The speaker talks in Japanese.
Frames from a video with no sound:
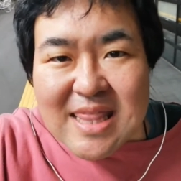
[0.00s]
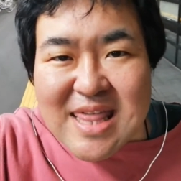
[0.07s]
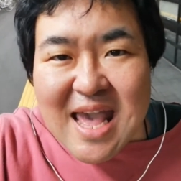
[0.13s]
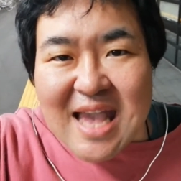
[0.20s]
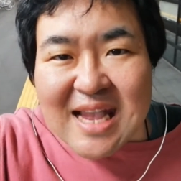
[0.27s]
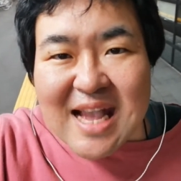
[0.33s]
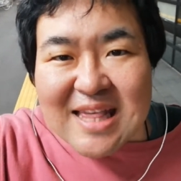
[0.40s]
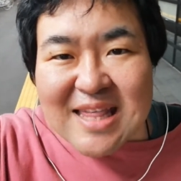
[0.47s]

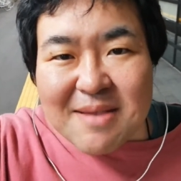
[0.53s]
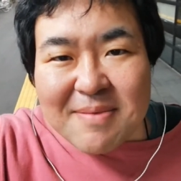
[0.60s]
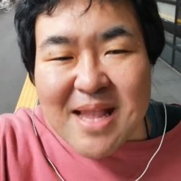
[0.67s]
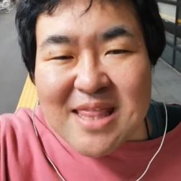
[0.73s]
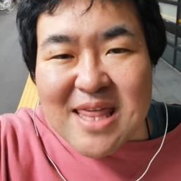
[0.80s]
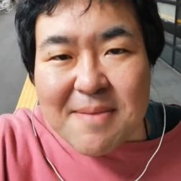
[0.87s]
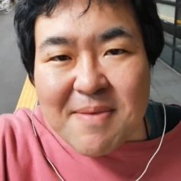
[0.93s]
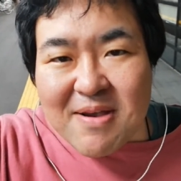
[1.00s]
参加した
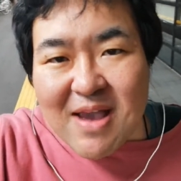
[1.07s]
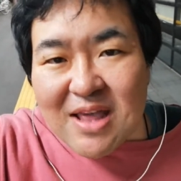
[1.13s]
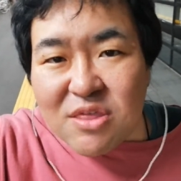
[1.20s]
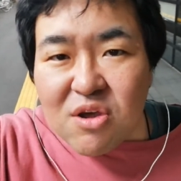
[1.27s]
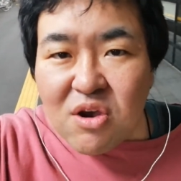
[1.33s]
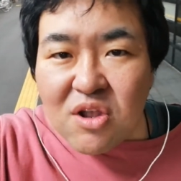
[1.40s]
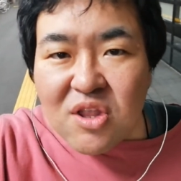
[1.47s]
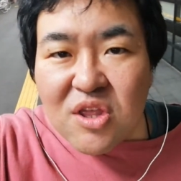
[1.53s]
皆様は
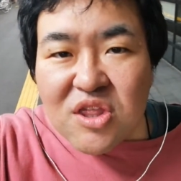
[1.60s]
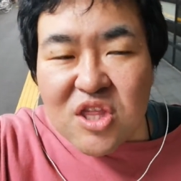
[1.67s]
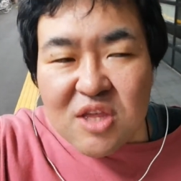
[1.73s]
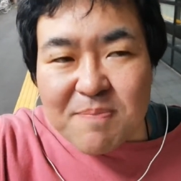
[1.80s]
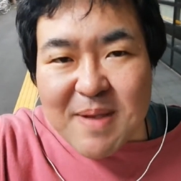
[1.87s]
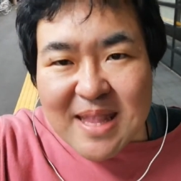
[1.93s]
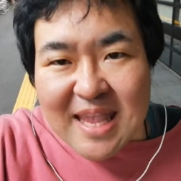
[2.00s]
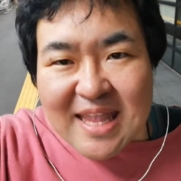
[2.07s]
そこの
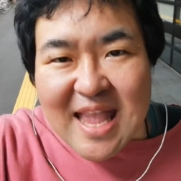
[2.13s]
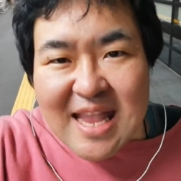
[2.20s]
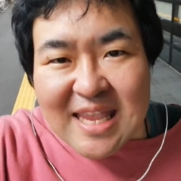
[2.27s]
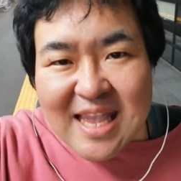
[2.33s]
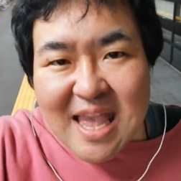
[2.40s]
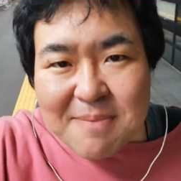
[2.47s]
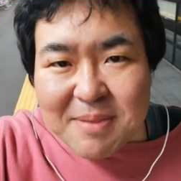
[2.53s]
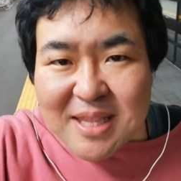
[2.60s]
スーパーで何
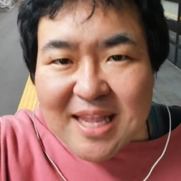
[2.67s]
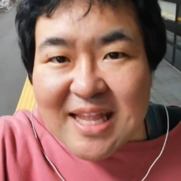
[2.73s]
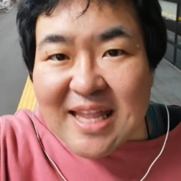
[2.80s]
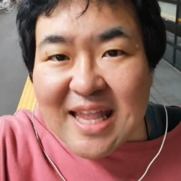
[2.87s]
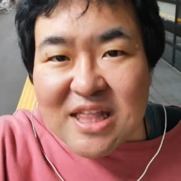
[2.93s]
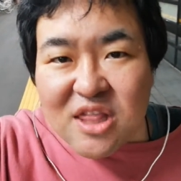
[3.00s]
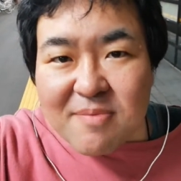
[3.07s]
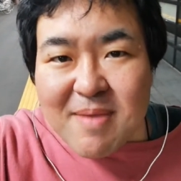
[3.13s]
かみんなで
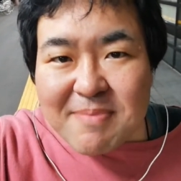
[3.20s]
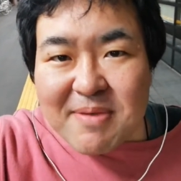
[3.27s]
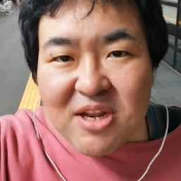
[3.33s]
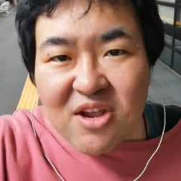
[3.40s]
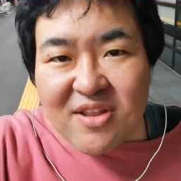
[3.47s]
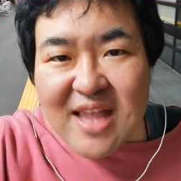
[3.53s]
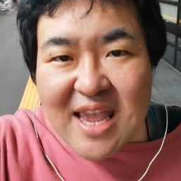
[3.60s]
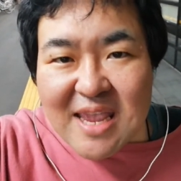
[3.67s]
ね、つまめる
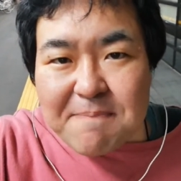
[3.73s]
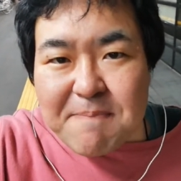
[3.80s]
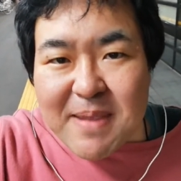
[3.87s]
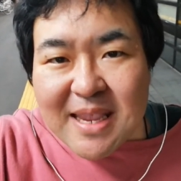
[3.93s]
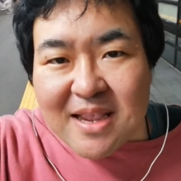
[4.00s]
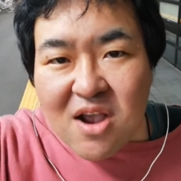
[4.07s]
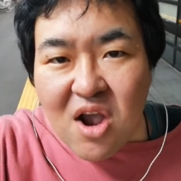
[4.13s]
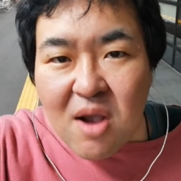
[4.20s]
ような一
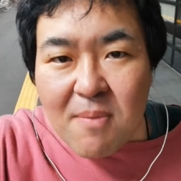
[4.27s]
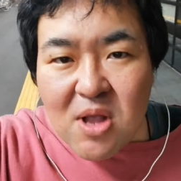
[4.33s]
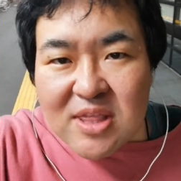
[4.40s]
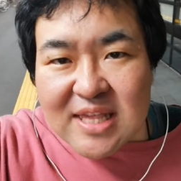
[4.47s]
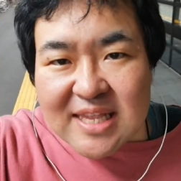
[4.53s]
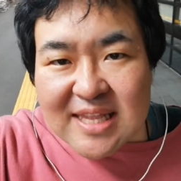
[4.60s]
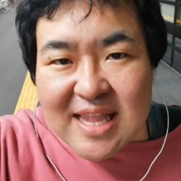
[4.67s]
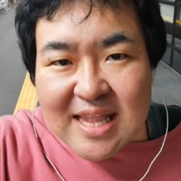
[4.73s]
品お持
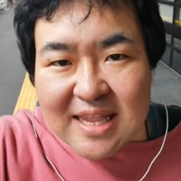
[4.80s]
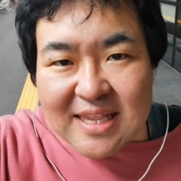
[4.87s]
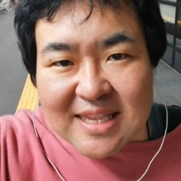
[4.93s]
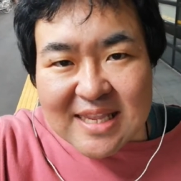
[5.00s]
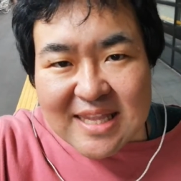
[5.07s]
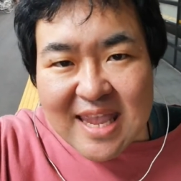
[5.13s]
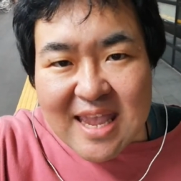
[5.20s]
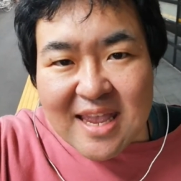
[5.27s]
ちいただい
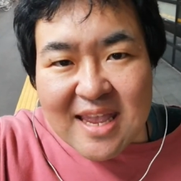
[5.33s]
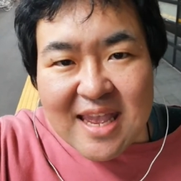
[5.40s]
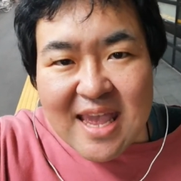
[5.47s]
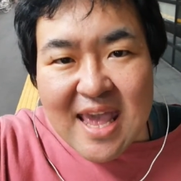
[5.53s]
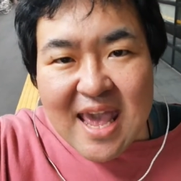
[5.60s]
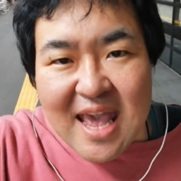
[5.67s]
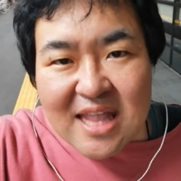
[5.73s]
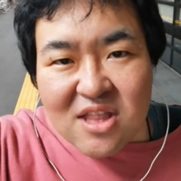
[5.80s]
て、
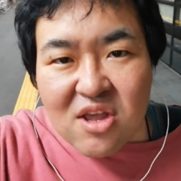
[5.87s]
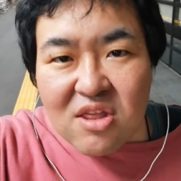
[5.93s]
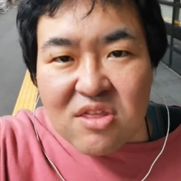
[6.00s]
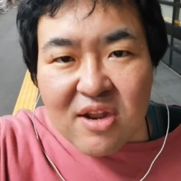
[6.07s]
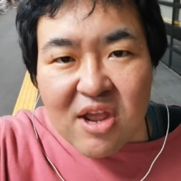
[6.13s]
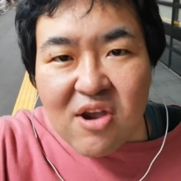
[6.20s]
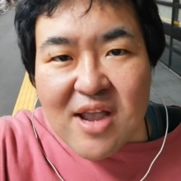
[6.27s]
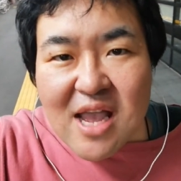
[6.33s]

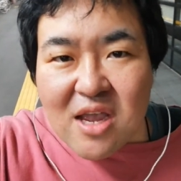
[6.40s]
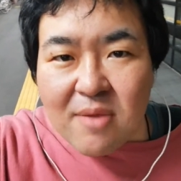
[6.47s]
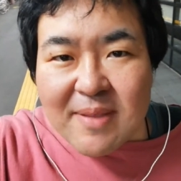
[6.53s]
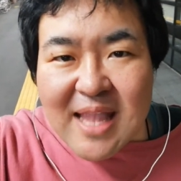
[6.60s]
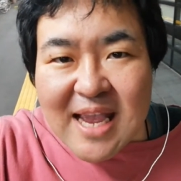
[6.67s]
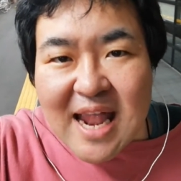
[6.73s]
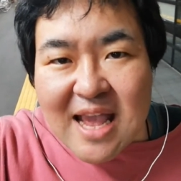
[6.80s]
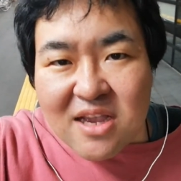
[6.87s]
それを囲み
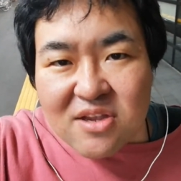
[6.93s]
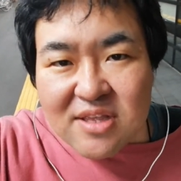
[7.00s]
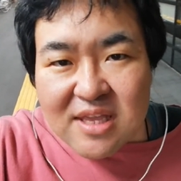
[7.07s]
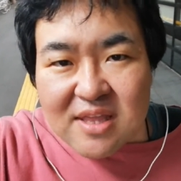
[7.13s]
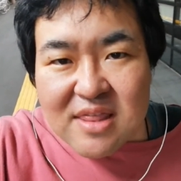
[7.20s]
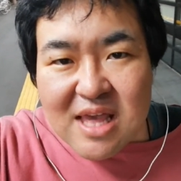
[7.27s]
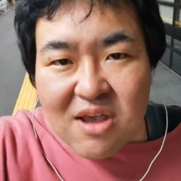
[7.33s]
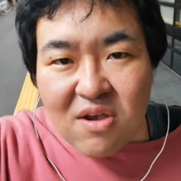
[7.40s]
ながら
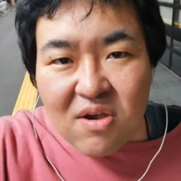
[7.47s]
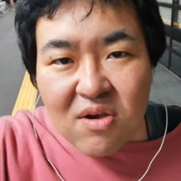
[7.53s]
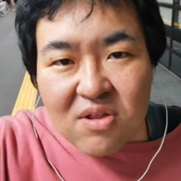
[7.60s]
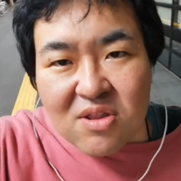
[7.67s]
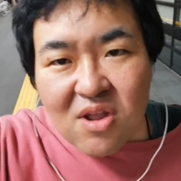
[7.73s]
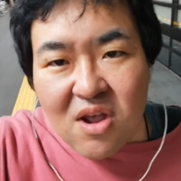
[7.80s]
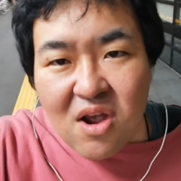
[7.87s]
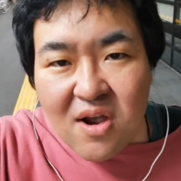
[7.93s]
藤井さん
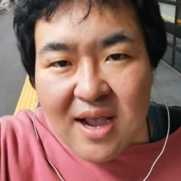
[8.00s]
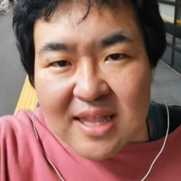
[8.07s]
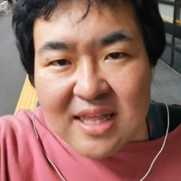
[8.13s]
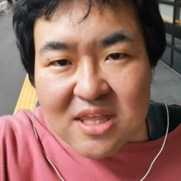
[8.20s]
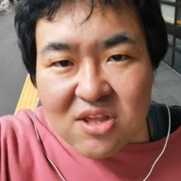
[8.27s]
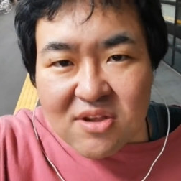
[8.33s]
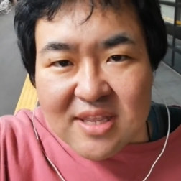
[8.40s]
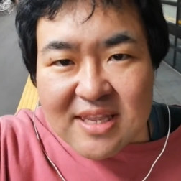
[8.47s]
とお
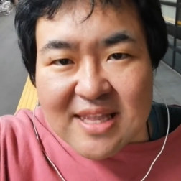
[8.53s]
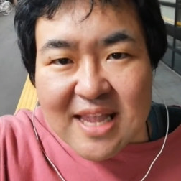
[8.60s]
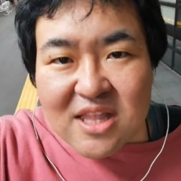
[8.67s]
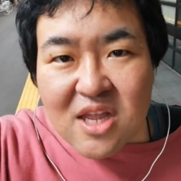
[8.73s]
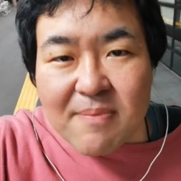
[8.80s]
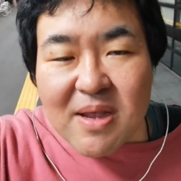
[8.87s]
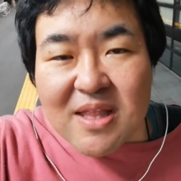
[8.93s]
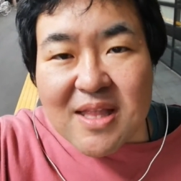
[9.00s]
話を聞きたい
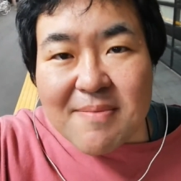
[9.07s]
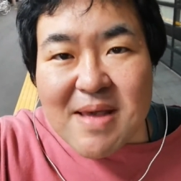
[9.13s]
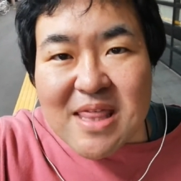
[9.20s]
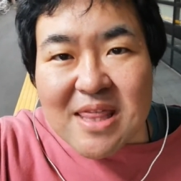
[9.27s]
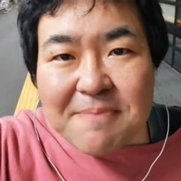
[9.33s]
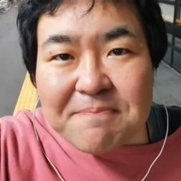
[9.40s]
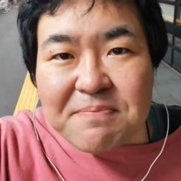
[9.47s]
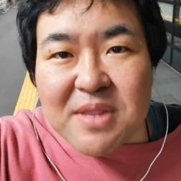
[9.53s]
と思ってます。